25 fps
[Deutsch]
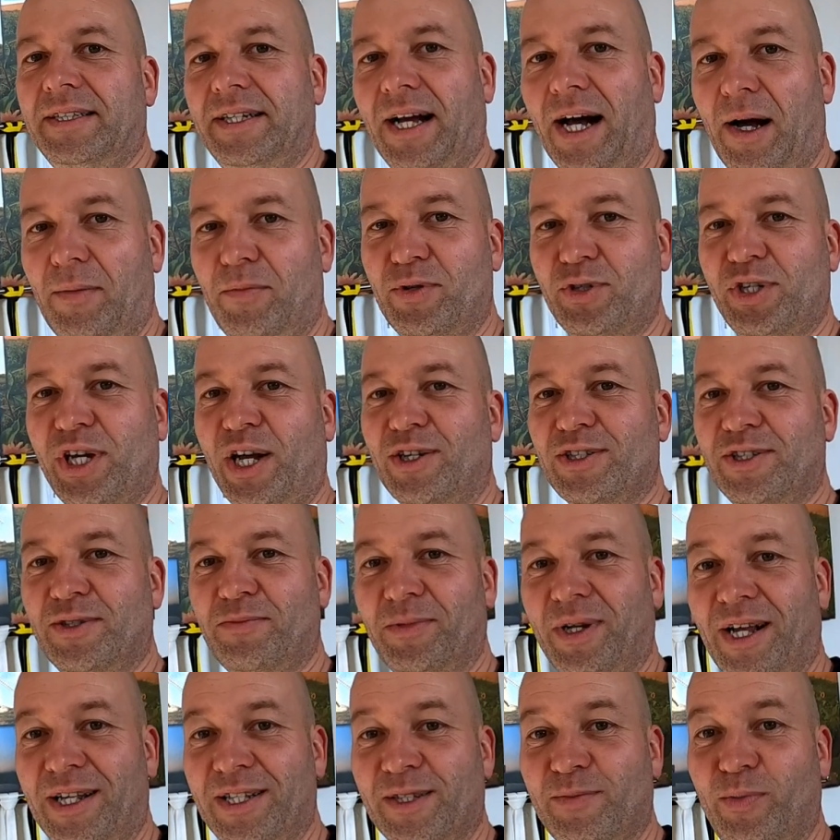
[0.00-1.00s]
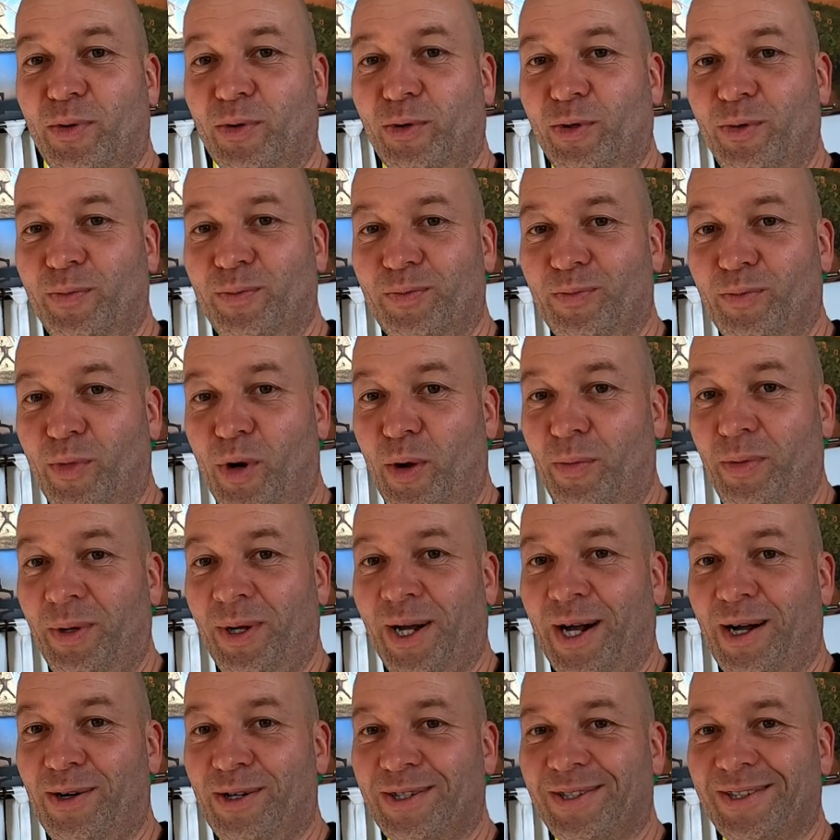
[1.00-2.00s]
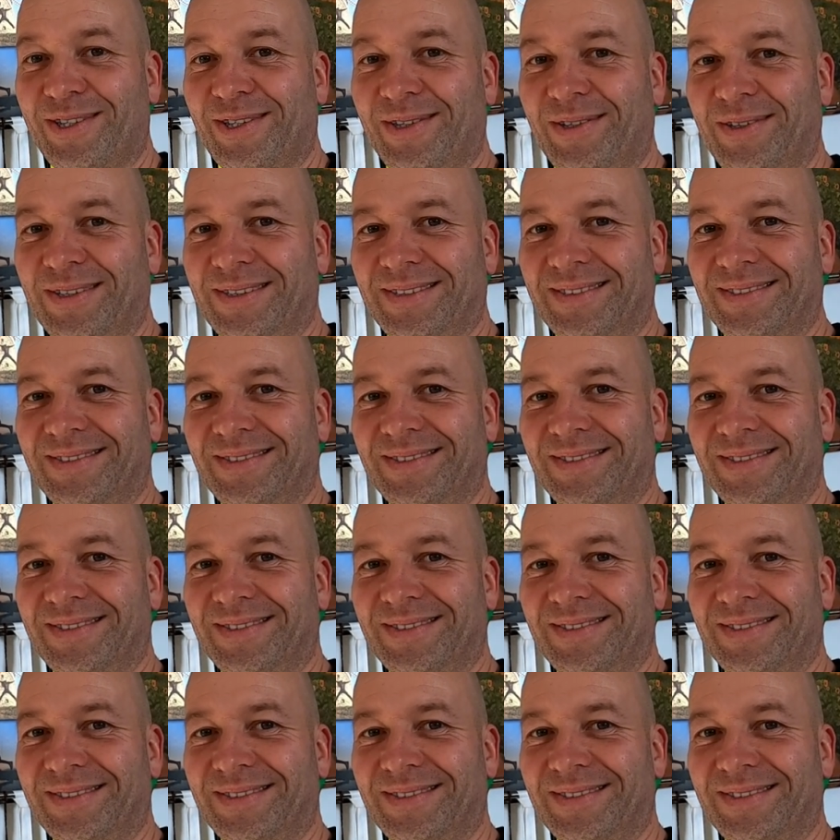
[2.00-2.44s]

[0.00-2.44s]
die habe ich aus einem ganz berühmten Möbelhaus.